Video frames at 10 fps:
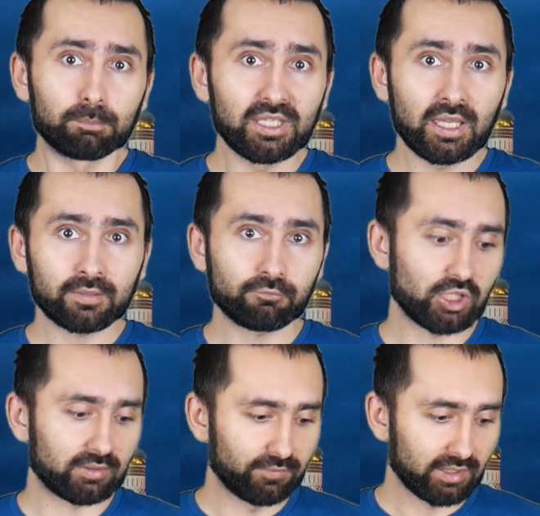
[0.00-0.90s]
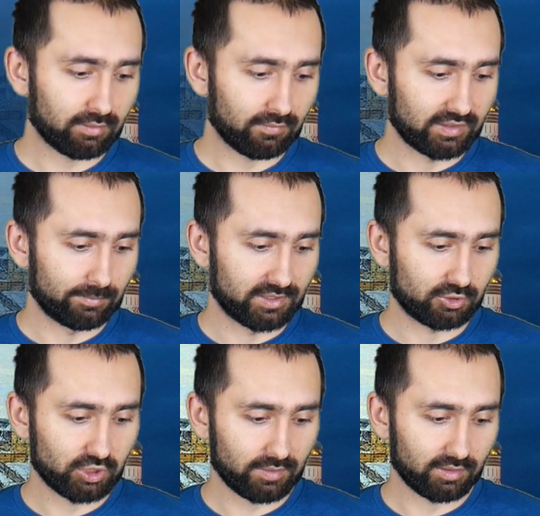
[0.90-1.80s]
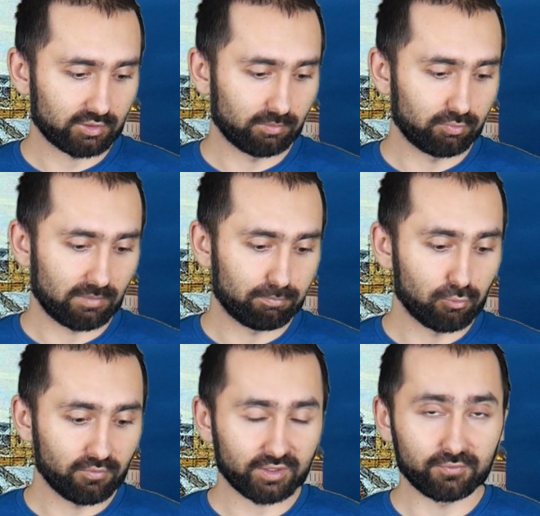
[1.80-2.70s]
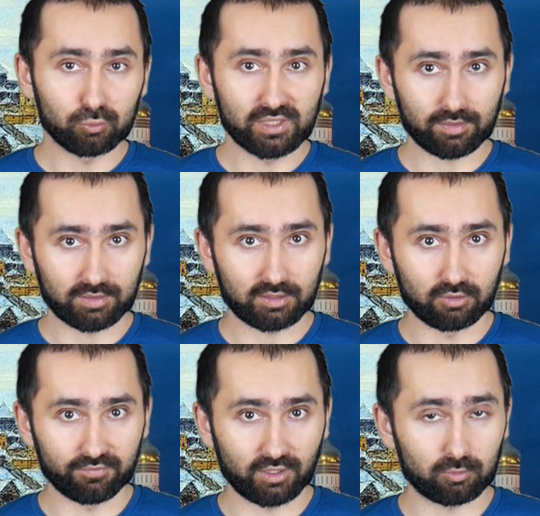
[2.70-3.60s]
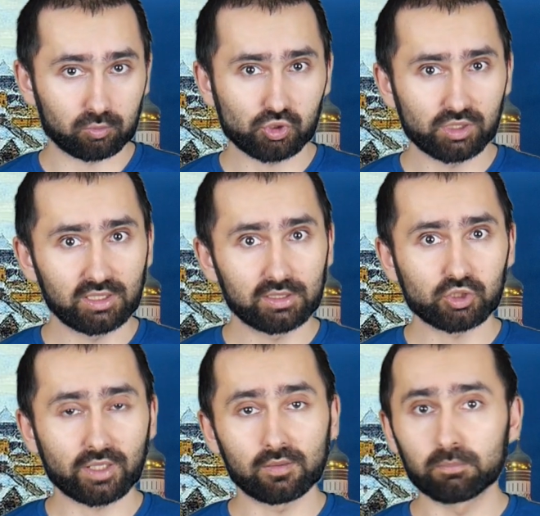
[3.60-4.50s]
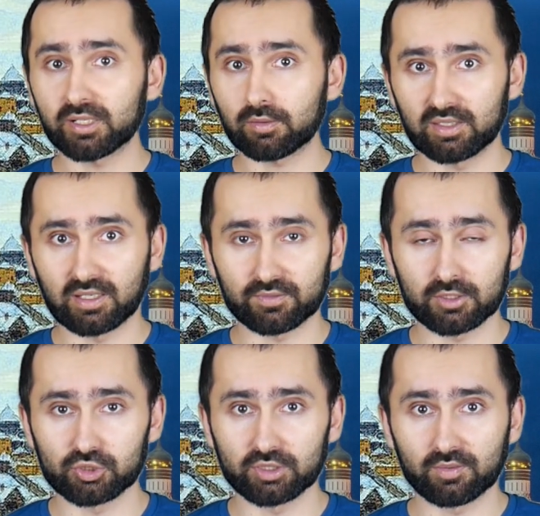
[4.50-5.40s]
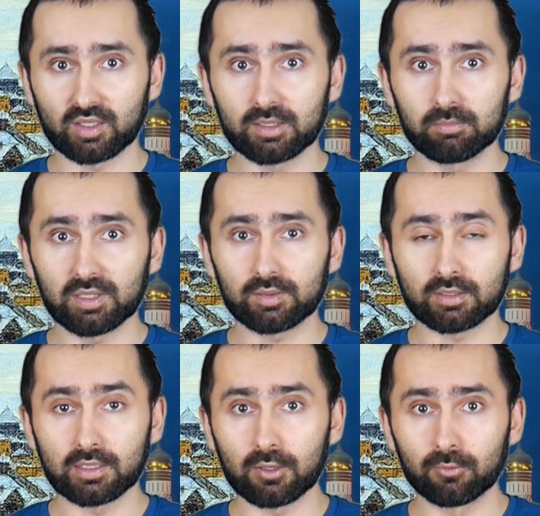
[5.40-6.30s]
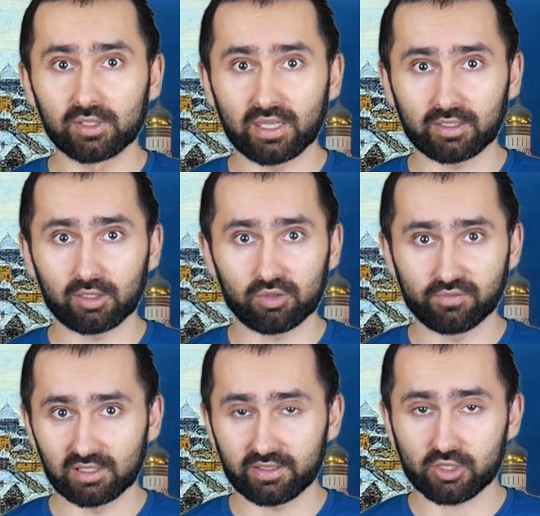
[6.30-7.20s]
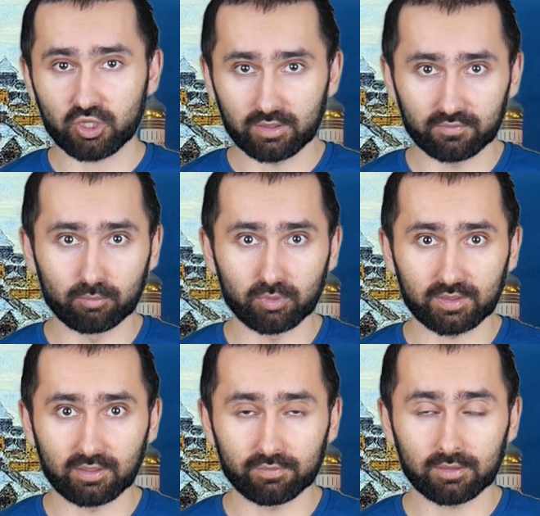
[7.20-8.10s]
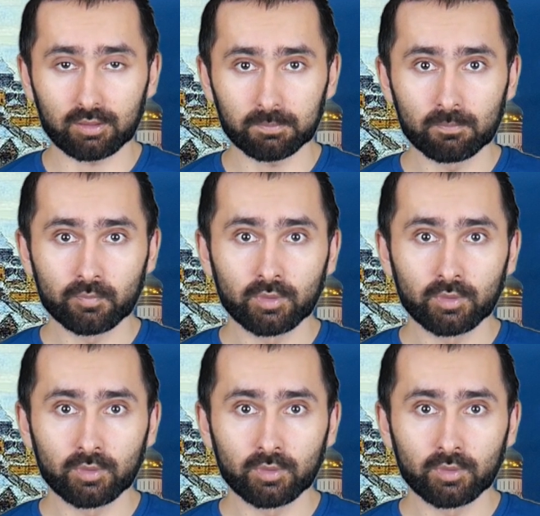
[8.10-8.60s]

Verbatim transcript: Pierwsza twierdza w tamtych czasach to była połowa XII wieku, czyli czasy bardzo dawne, jeszcze zanim istniało jakieś wielkie księstwo moskiewskie.